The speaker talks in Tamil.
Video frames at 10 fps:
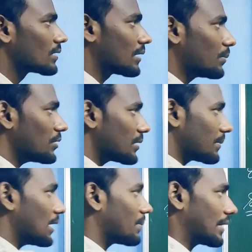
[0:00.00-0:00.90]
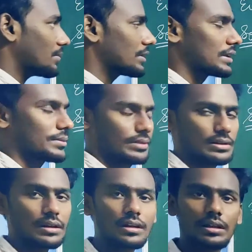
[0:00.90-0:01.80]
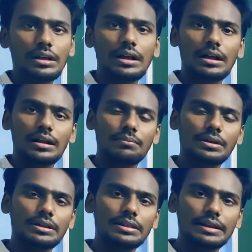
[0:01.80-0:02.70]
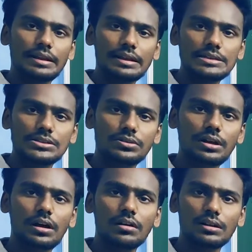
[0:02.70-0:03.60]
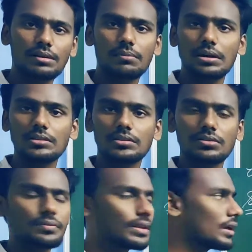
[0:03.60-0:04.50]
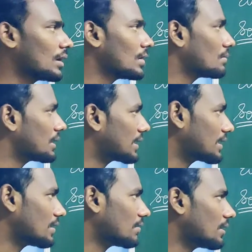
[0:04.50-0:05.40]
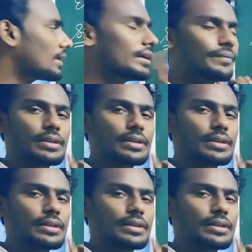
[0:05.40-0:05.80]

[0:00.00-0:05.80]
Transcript: சப்போஸ் நம்மளால் பண்ண முடியல அப்படின்னா நம்ம இந்த இன்டகிரேஷனோட ஆர்டரே மாற்றணும் பட் இங்கே நம்மளால்